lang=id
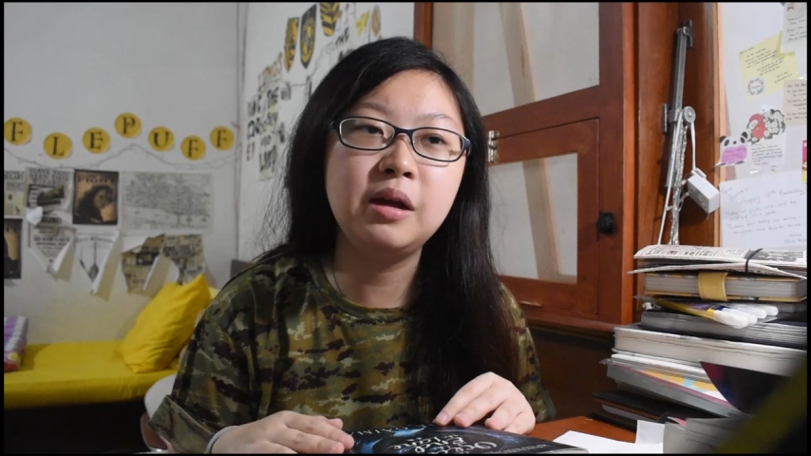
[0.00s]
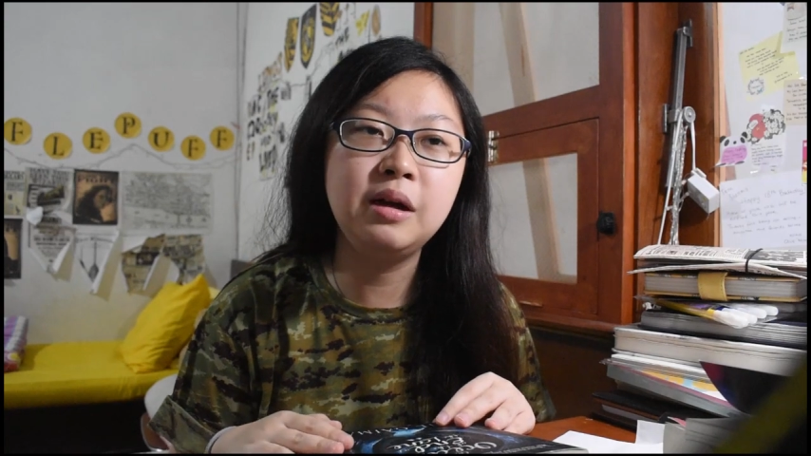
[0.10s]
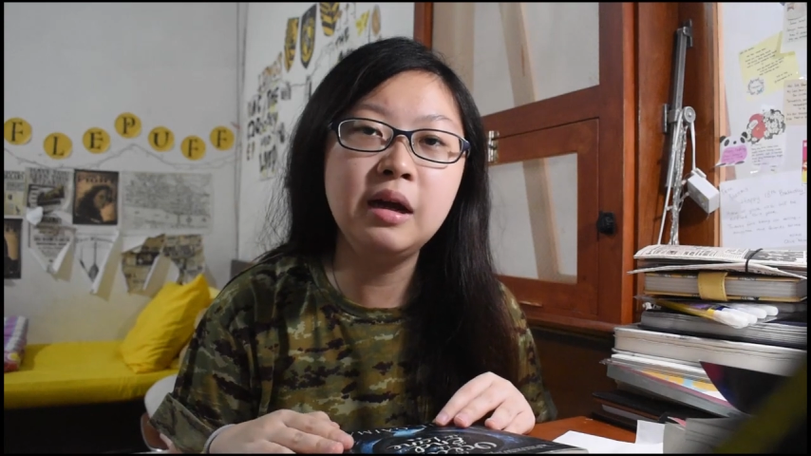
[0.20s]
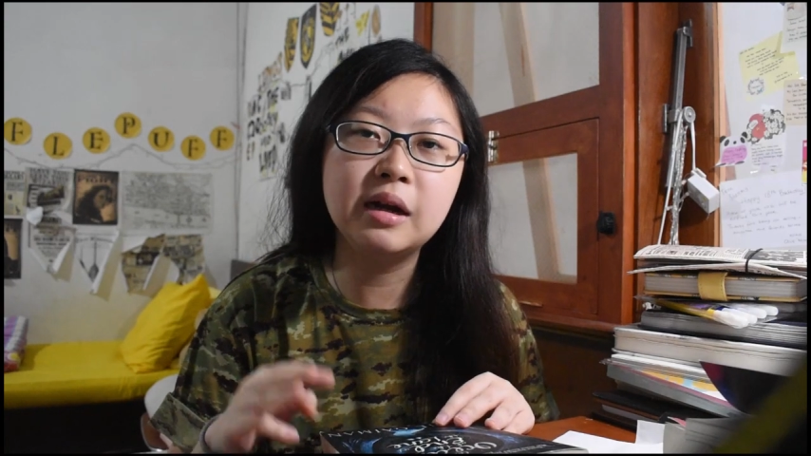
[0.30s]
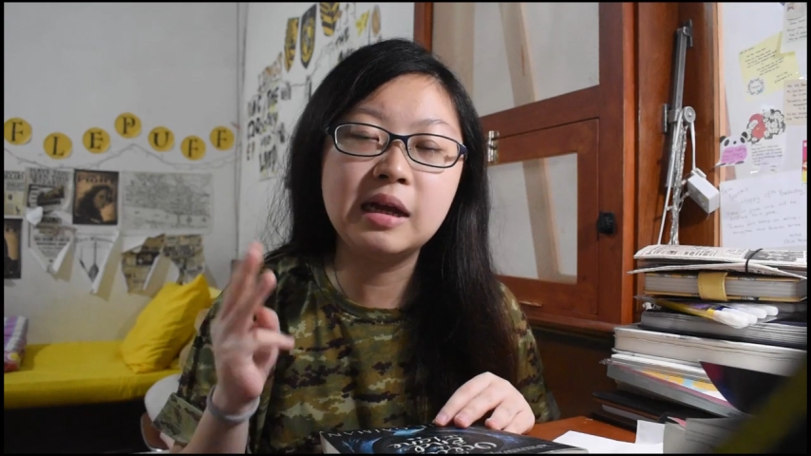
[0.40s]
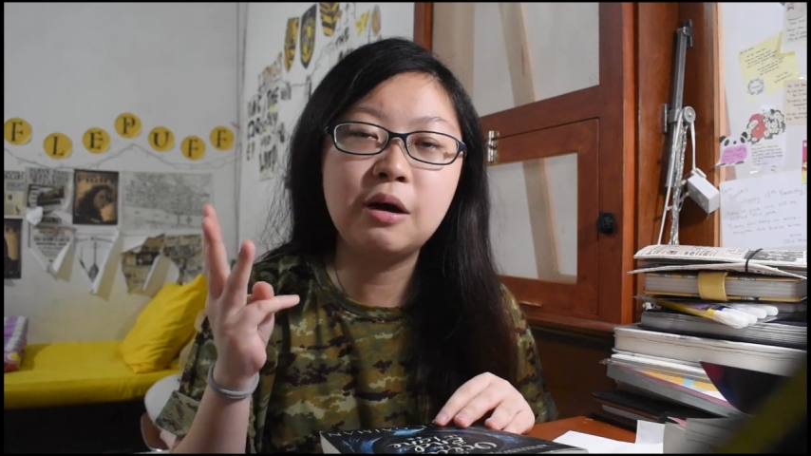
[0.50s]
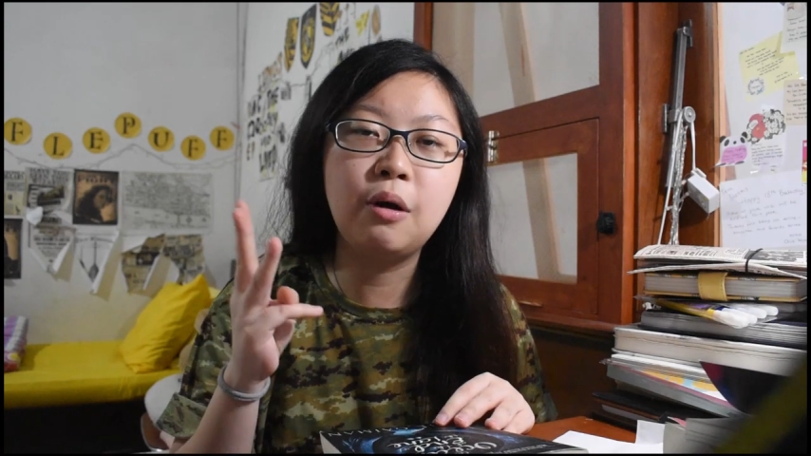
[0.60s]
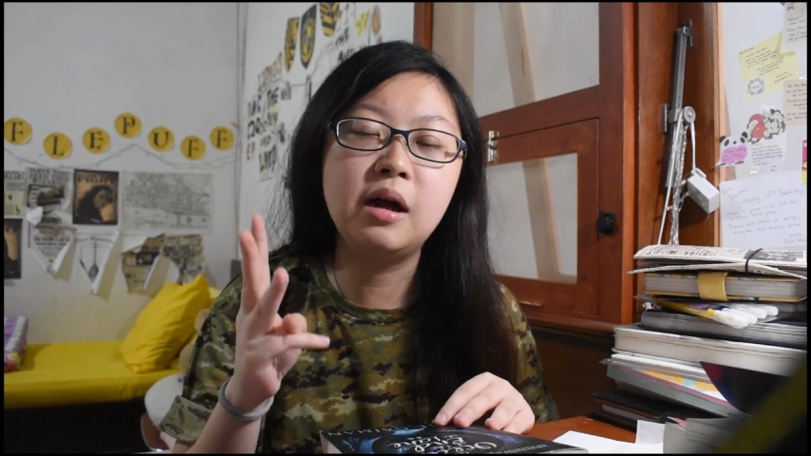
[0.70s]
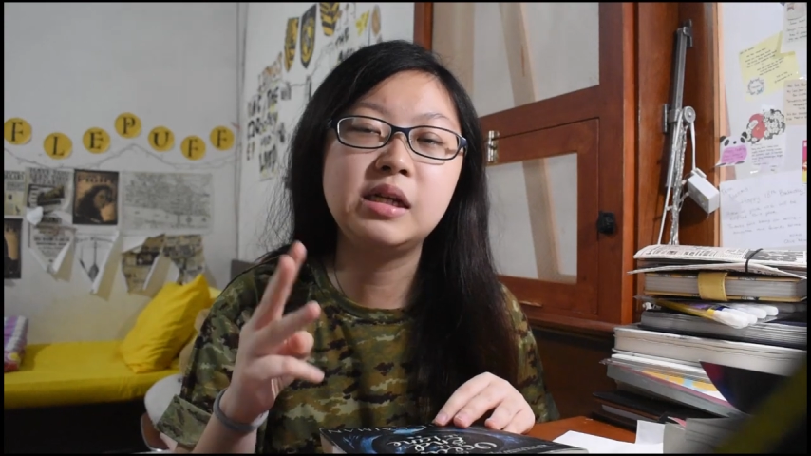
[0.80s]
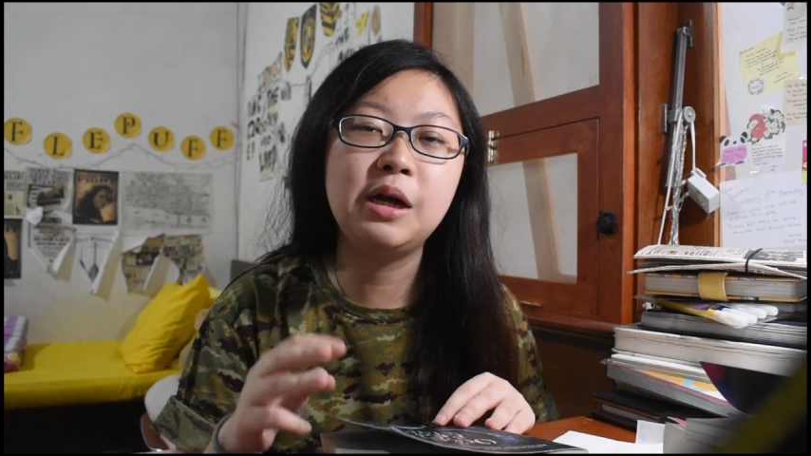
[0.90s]
ini yang tiga
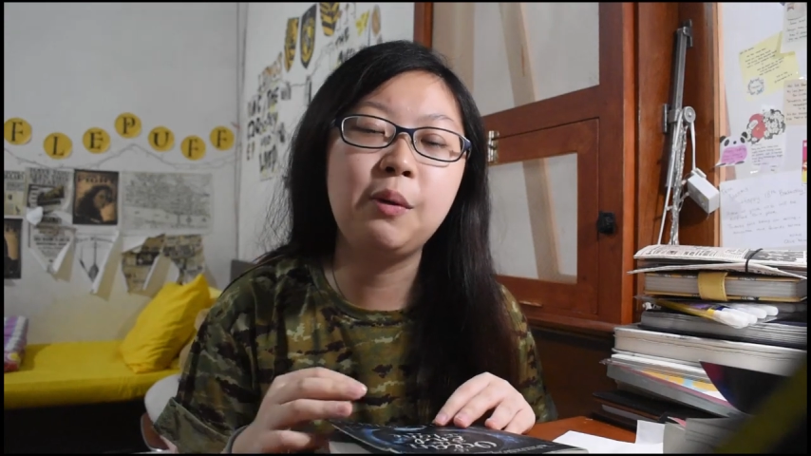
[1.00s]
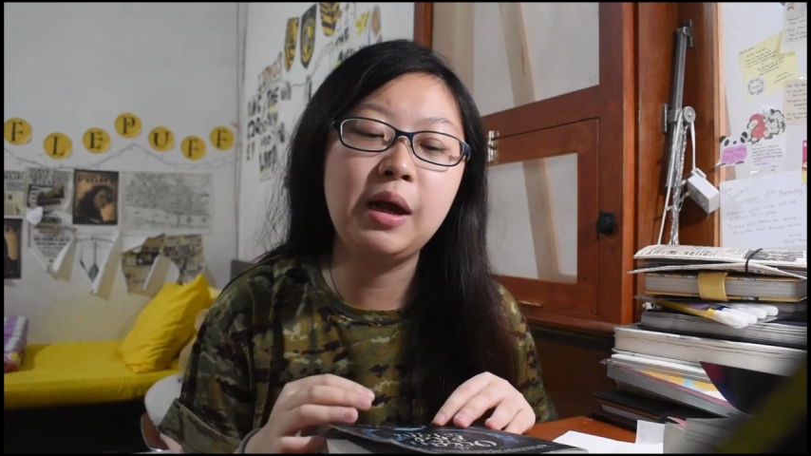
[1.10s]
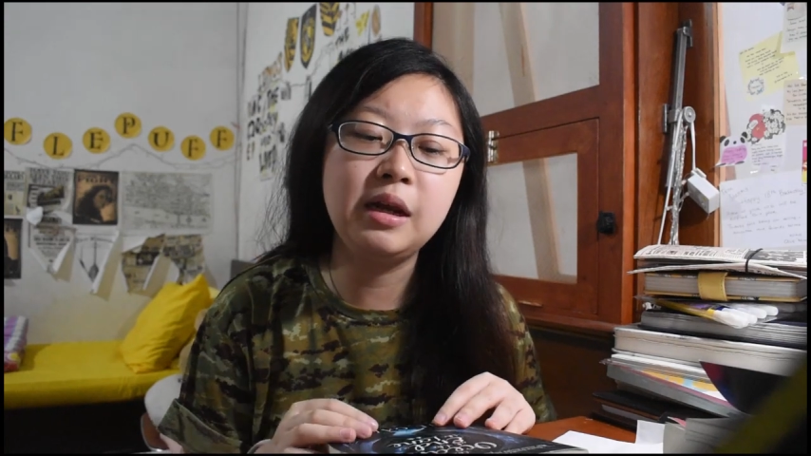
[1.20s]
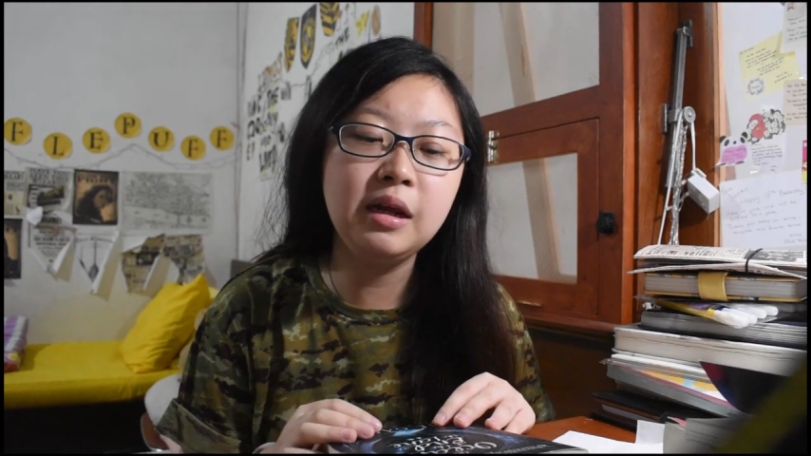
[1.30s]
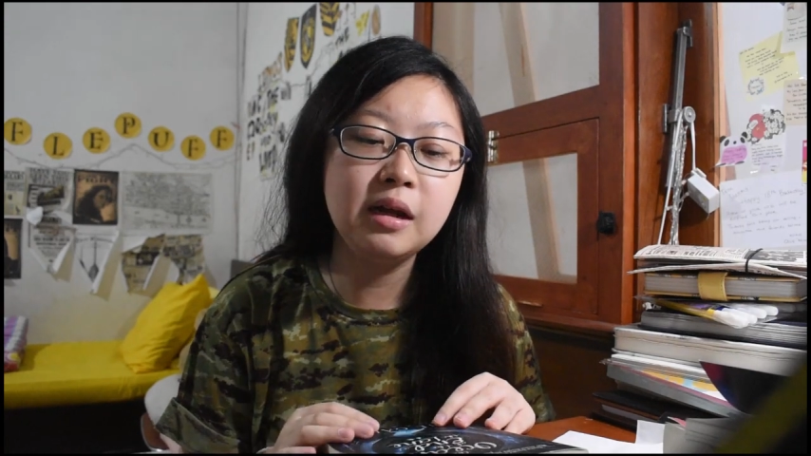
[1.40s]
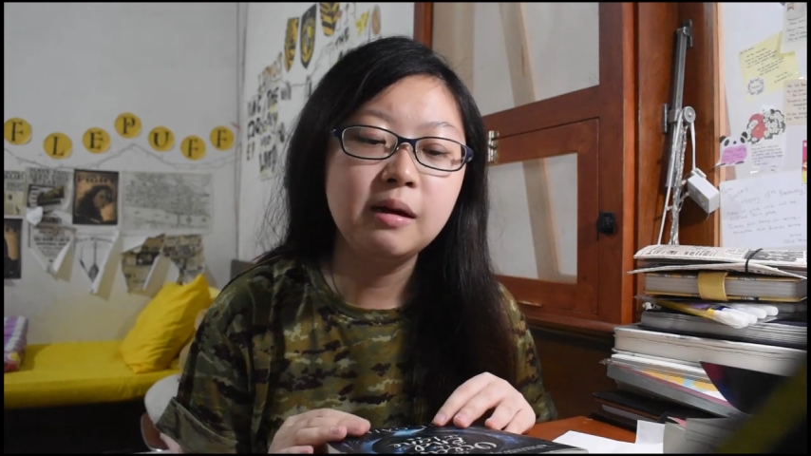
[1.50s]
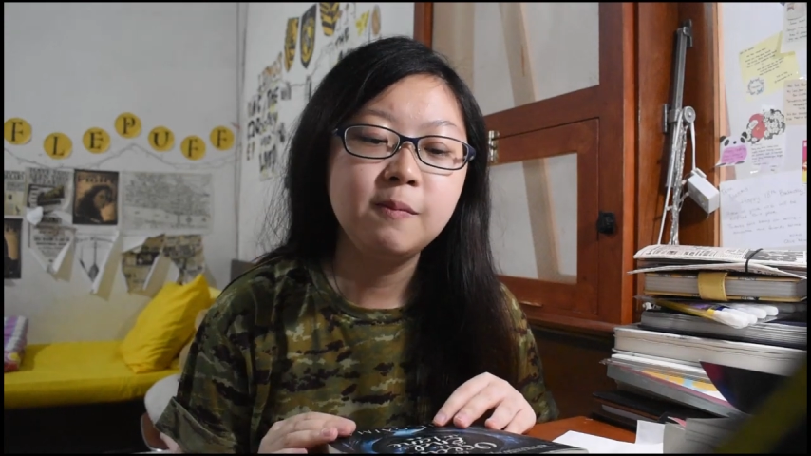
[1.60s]
orang cewek ini,